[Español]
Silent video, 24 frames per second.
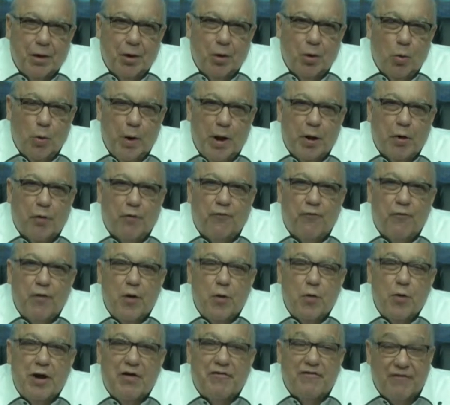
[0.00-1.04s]
Luego fue
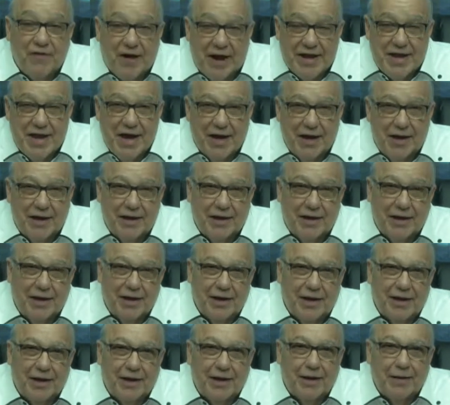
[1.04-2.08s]
una falla
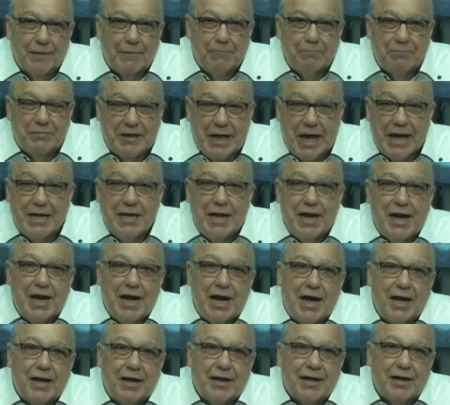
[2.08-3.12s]
eh,
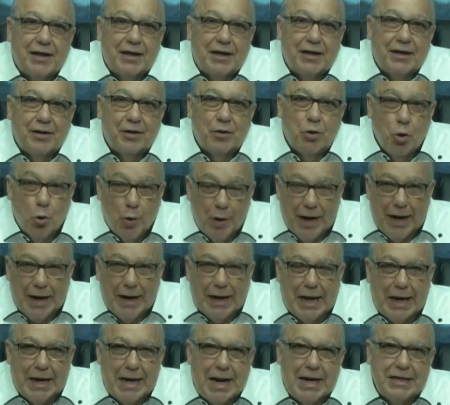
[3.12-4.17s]
técnica, no en el
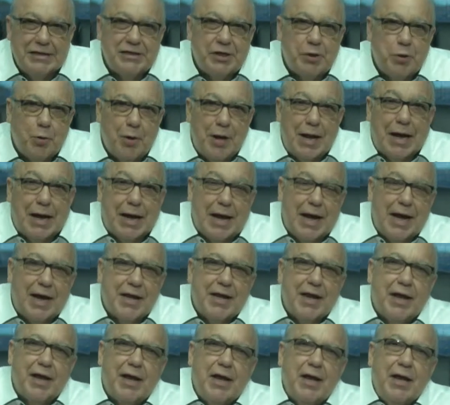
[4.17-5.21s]
canal, sino en las
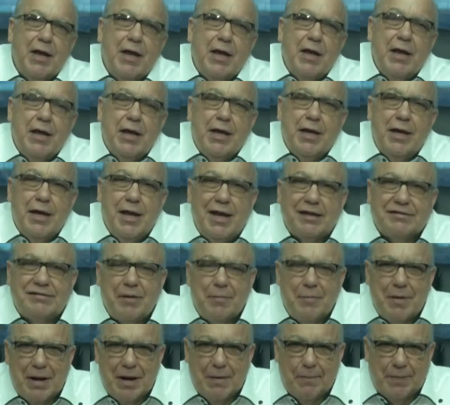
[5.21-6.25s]
calles. Y la
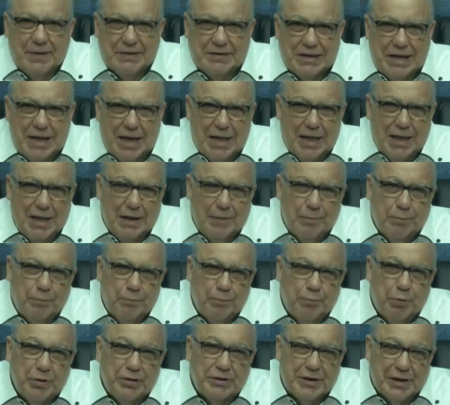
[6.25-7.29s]
semana pasada,
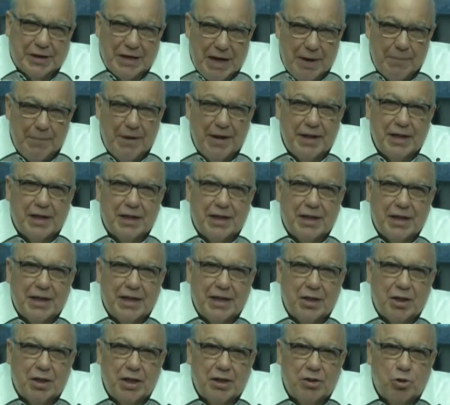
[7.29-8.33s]
pues
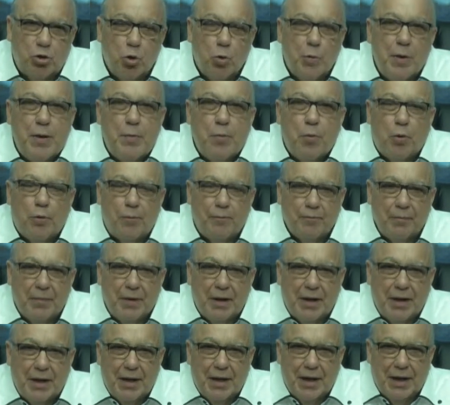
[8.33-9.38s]
realmente estuvimos
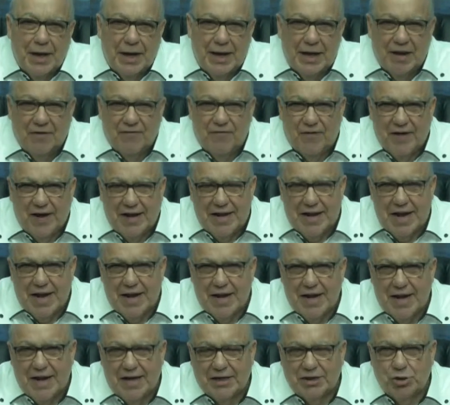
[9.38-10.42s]
en la
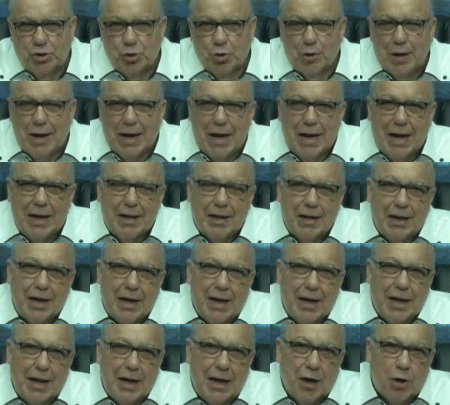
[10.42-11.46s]
Feria Nacional
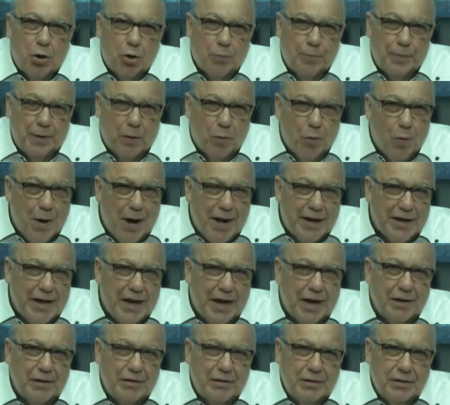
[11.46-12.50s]

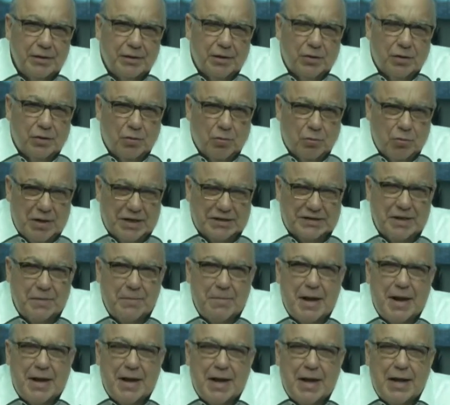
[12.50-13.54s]
Agropecuaria, una
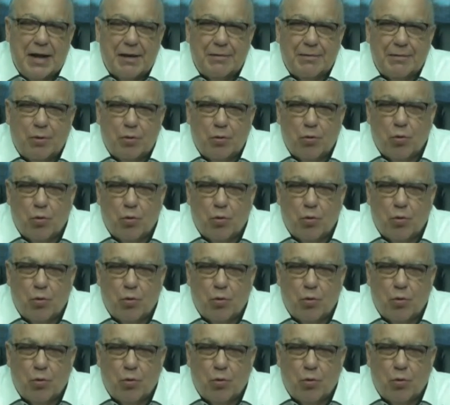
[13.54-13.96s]
semana